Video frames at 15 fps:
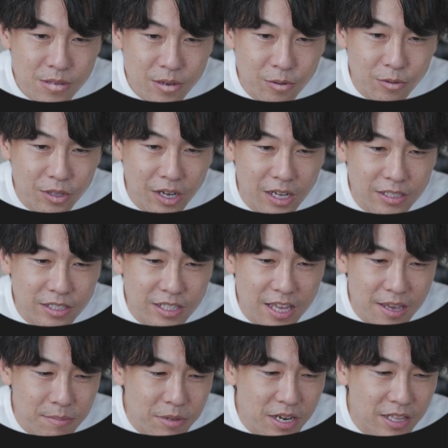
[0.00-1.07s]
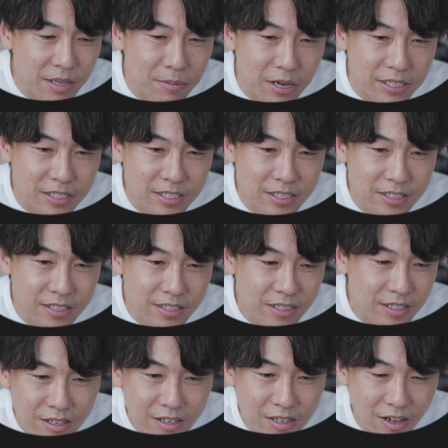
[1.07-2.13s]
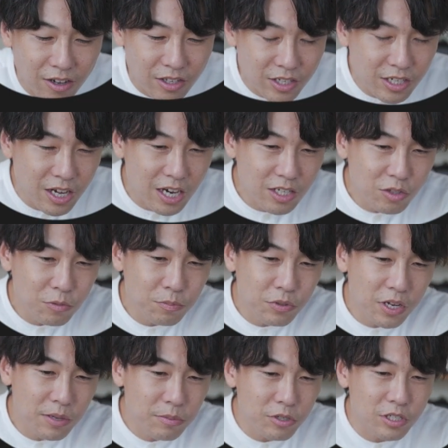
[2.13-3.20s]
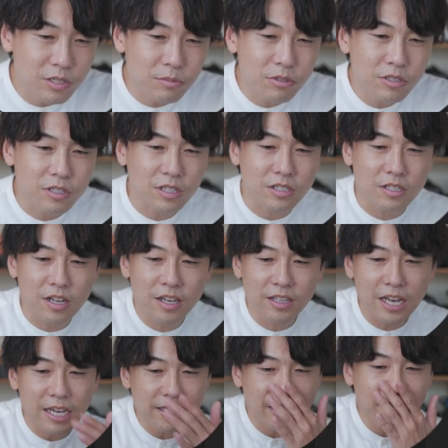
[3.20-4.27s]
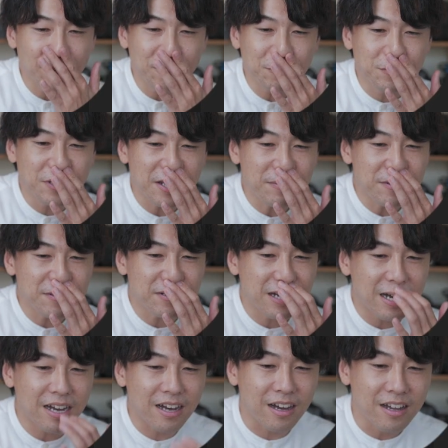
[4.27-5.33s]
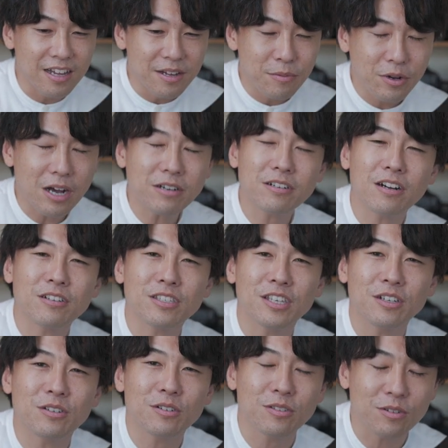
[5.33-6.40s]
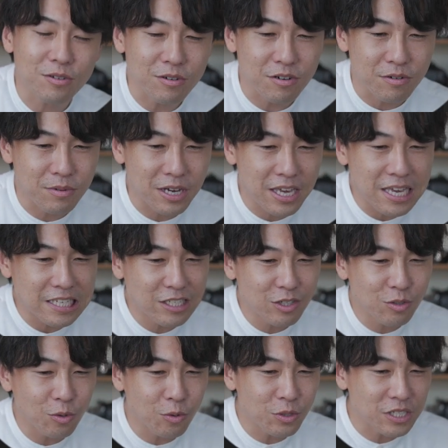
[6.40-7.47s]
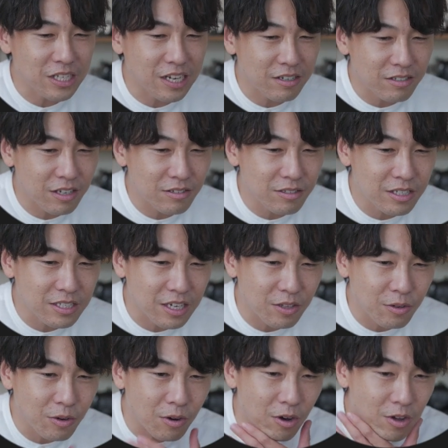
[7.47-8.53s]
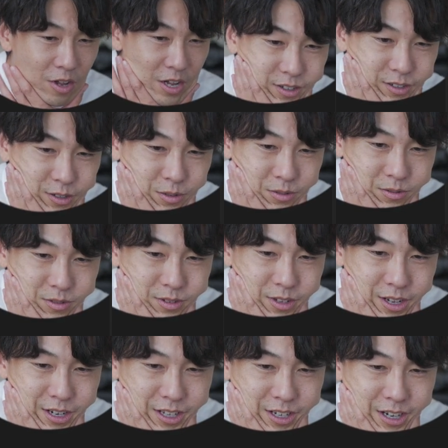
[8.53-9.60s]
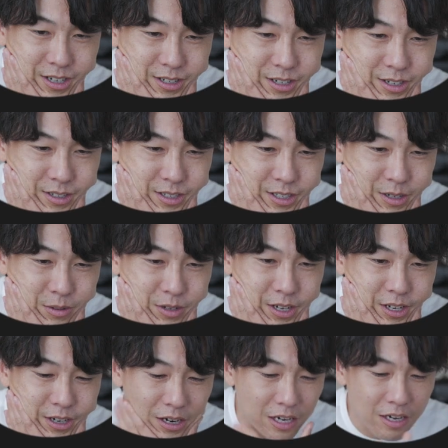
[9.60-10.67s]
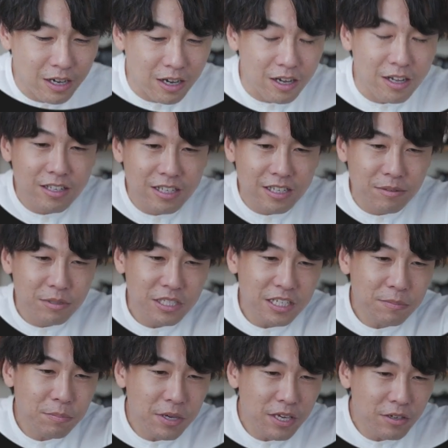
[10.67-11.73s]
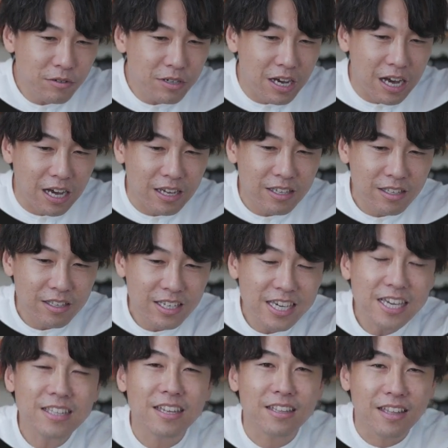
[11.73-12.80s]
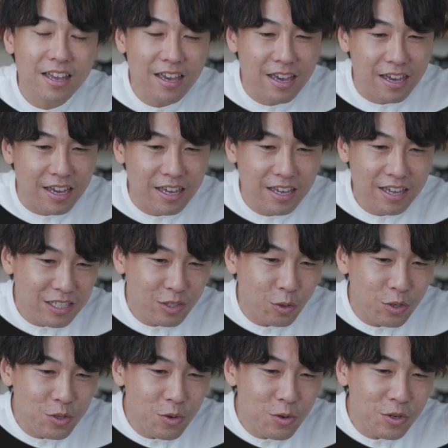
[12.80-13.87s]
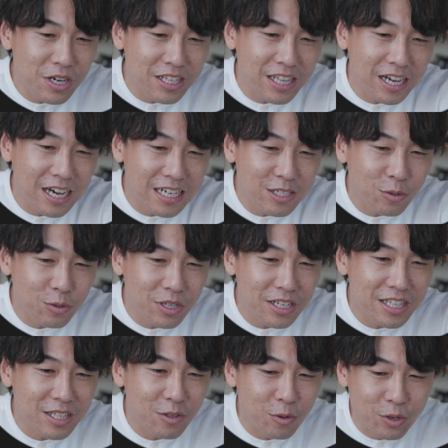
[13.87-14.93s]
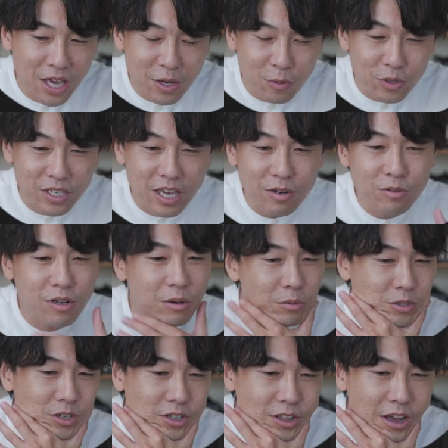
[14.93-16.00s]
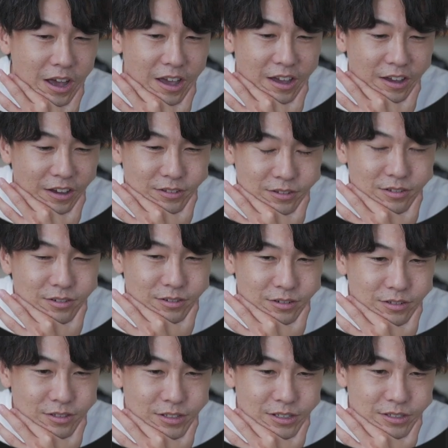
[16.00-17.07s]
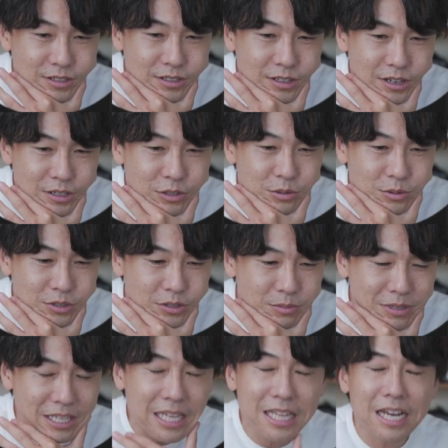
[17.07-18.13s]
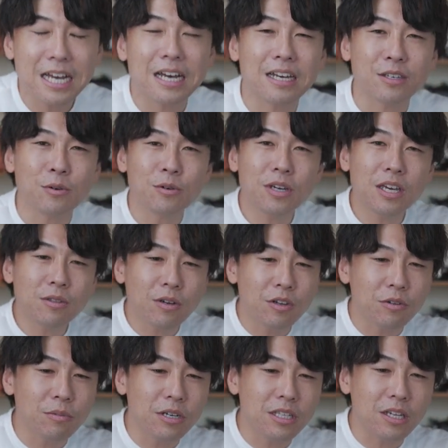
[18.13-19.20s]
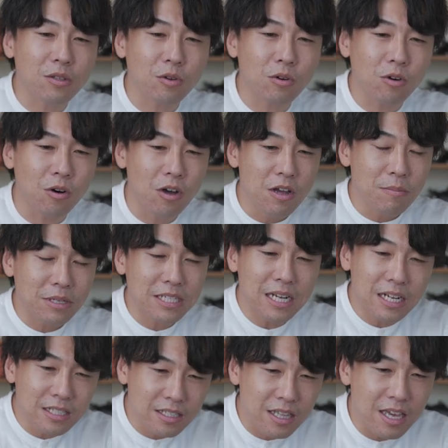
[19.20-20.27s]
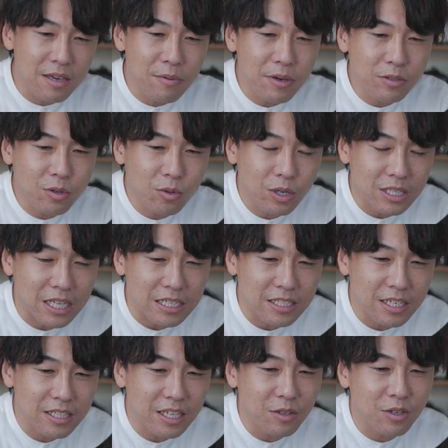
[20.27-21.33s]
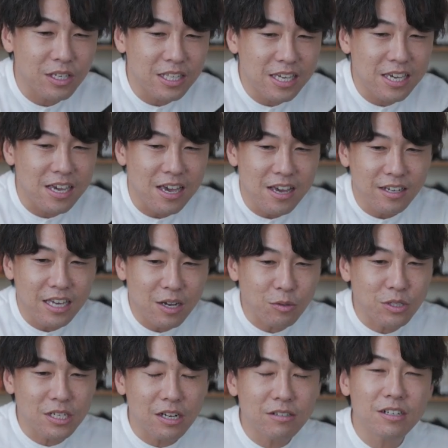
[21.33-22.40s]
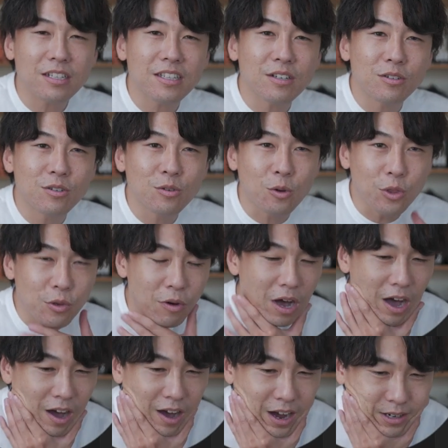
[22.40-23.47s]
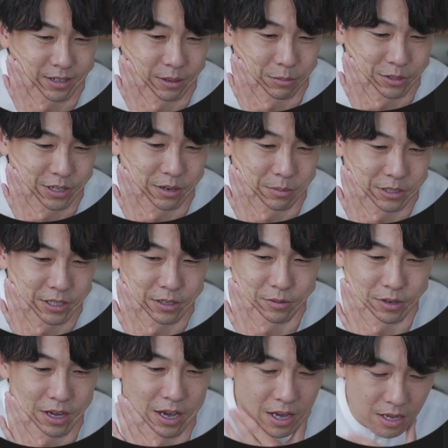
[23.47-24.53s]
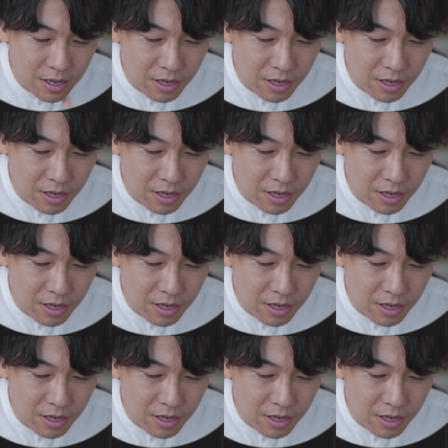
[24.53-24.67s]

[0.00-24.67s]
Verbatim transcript: こんな感じで見れてますあ意外とプレビュースムーズですね大体このプレビューがカクカクしてくると、まあ、編集どころじゃなくなるんですけどそんなにカクカクしてこないからCPU が冷えてて処理能力が高い状態だと結構いけるのかもしれないうん、全然大丈夫。まあ、ただ、4K とかの場合だと、まあ、さらにね、エフェクトとか足していった時に、結構辛くなってくることはあるかもしれませんよね。